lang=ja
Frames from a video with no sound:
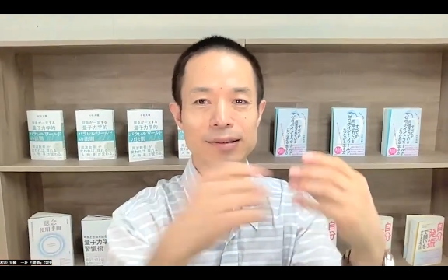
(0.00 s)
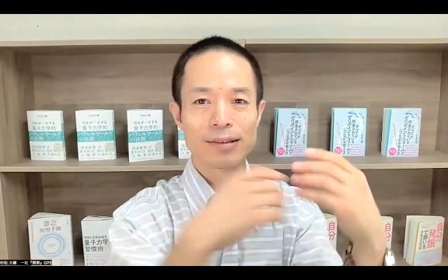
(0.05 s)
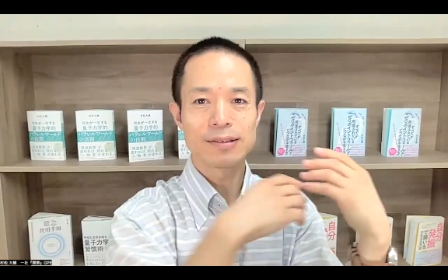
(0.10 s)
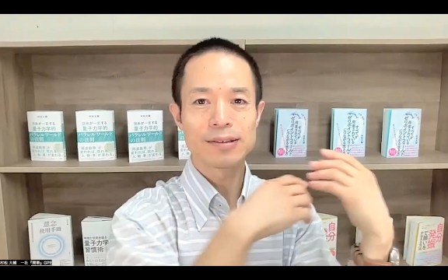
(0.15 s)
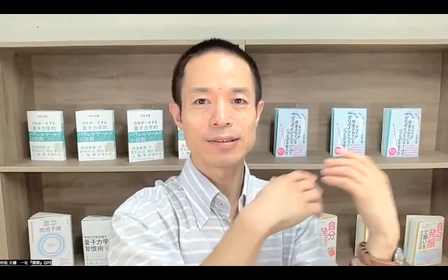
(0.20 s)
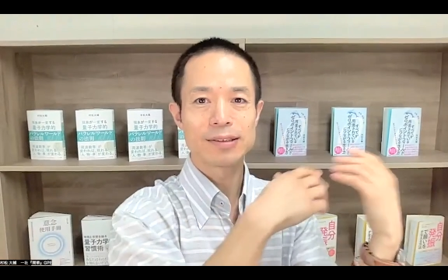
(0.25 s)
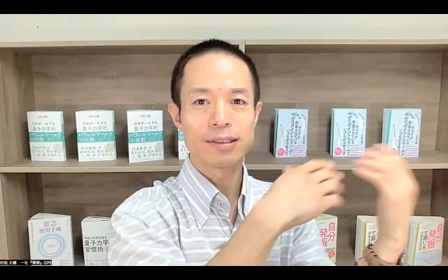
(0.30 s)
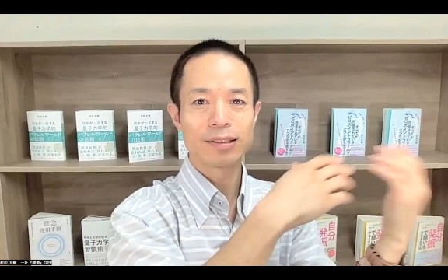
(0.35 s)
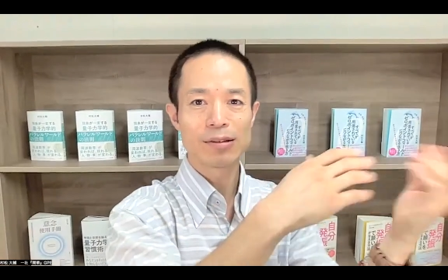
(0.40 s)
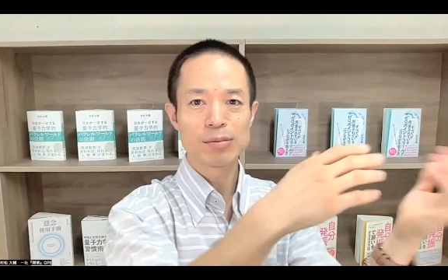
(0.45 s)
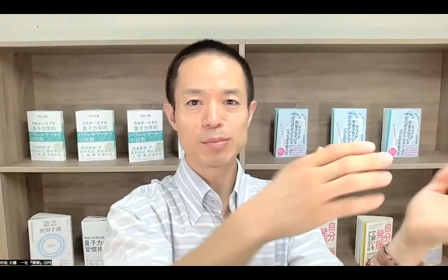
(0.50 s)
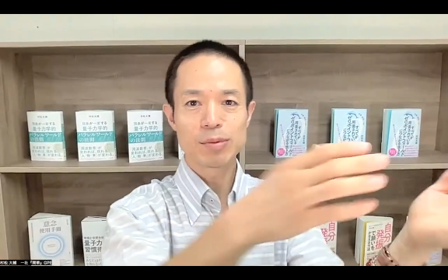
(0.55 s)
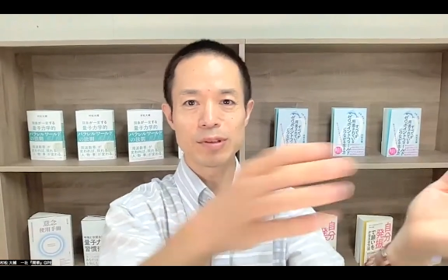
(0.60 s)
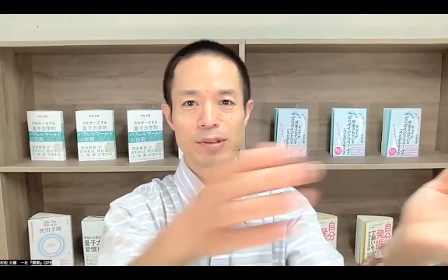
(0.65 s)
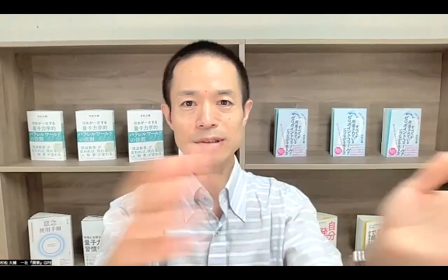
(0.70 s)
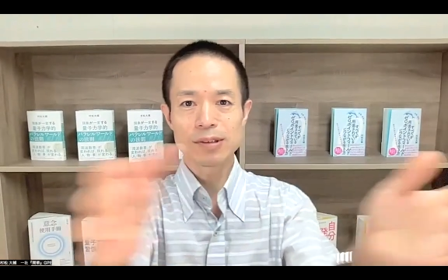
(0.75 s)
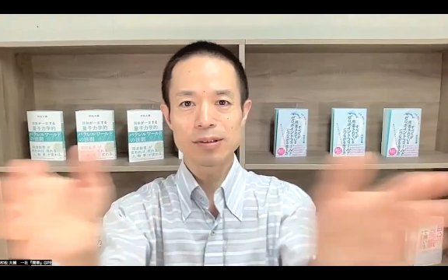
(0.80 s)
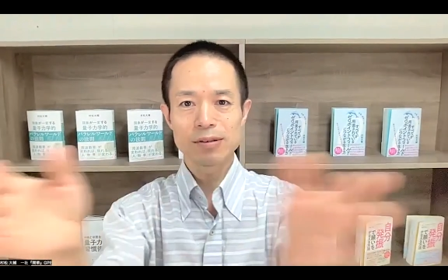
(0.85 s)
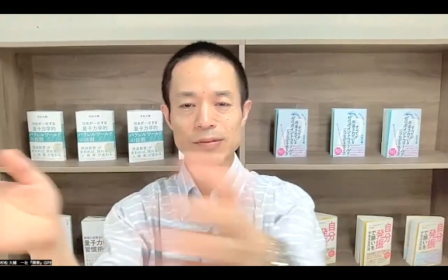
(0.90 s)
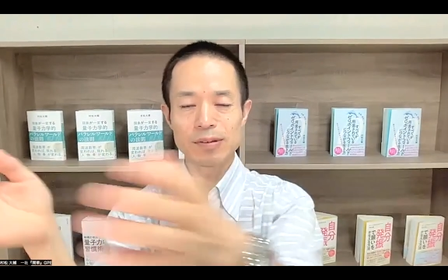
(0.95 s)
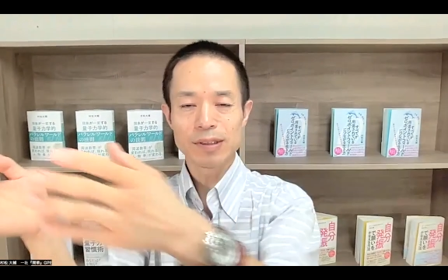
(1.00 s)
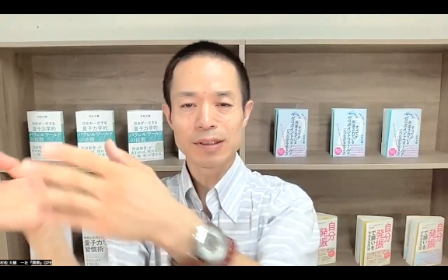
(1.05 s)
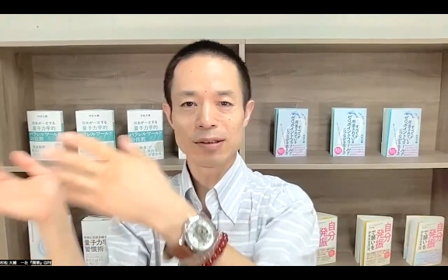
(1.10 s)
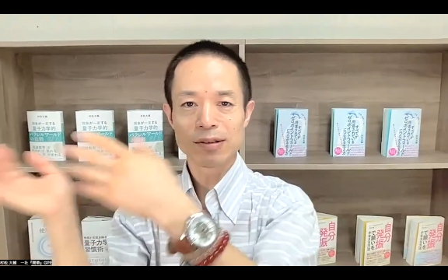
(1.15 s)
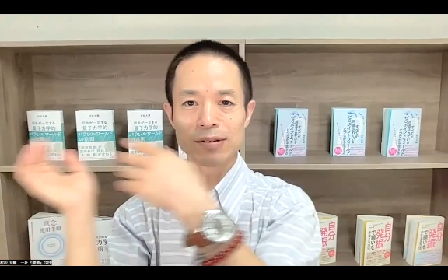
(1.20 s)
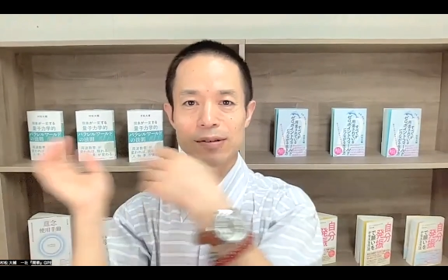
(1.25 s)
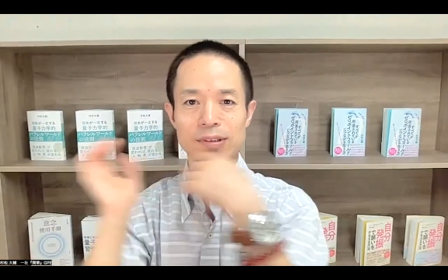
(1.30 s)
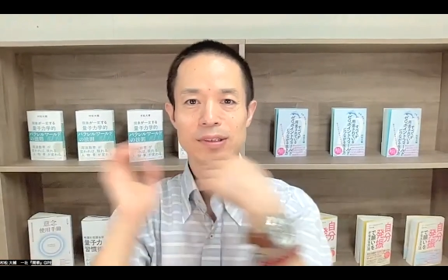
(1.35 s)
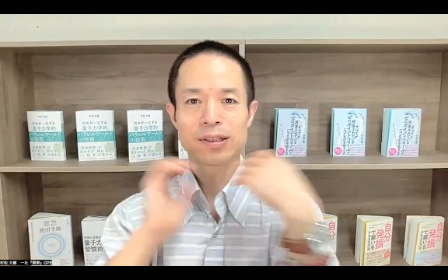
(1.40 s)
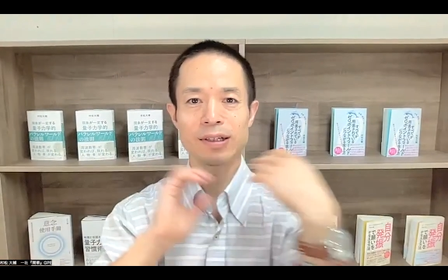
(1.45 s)
その
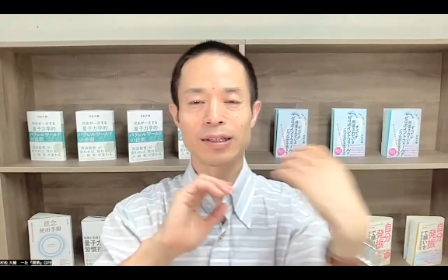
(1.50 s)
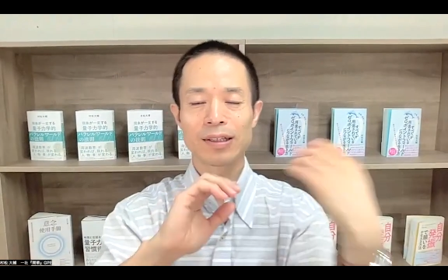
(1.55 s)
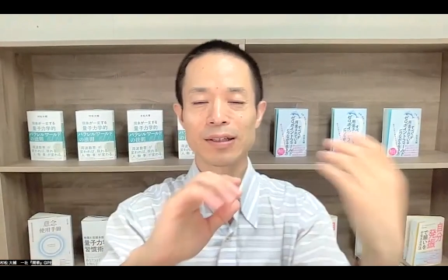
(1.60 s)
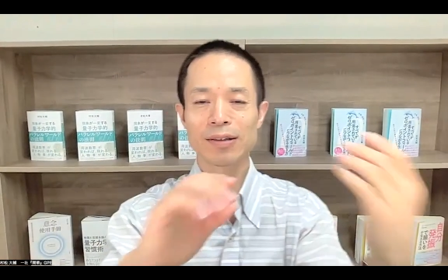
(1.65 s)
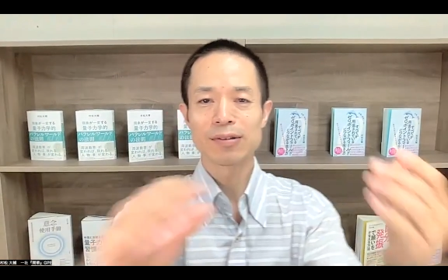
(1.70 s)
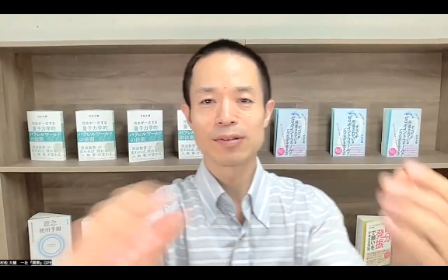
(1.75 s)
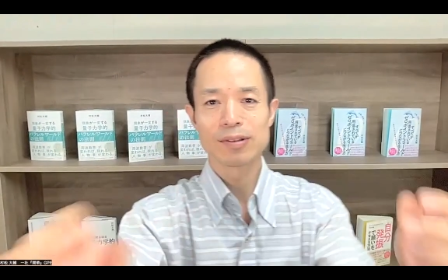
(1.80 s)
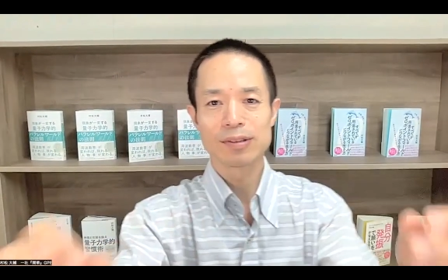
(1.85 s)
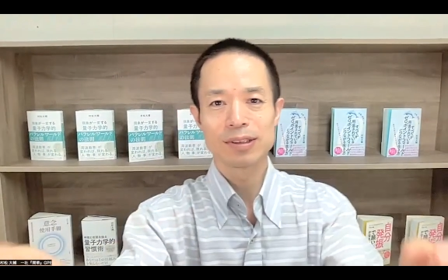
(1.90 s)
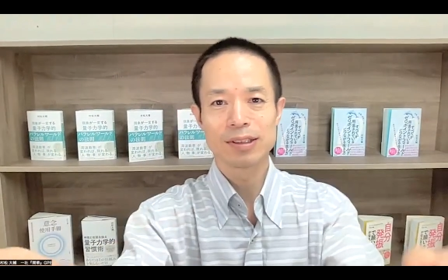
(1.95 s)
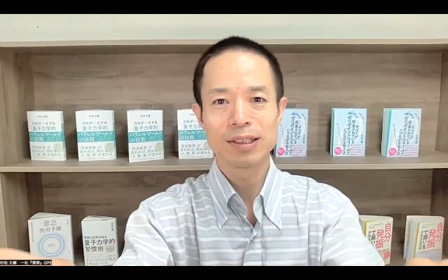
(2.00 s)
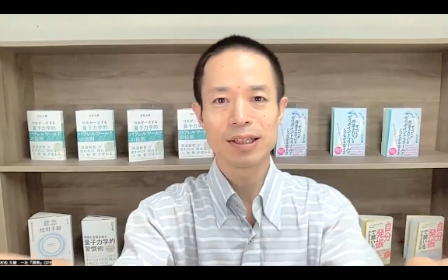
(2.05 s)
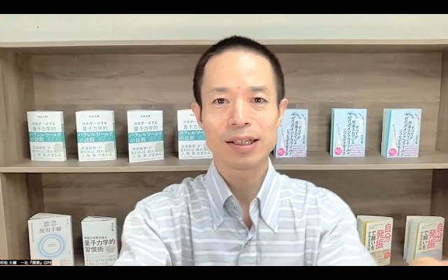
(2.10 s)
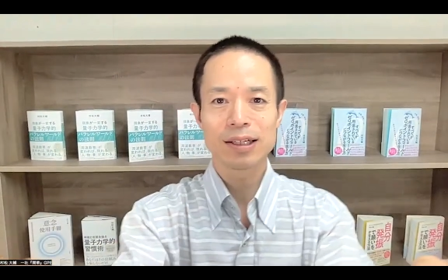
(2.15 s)
ゼロポイントフィールド側でこうつ